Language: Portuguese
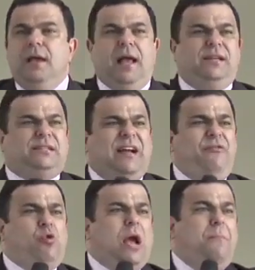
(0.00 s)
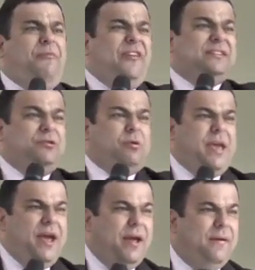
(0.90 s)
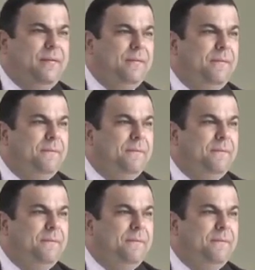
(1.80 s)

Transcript: Ele estava no campo fazendo o quê?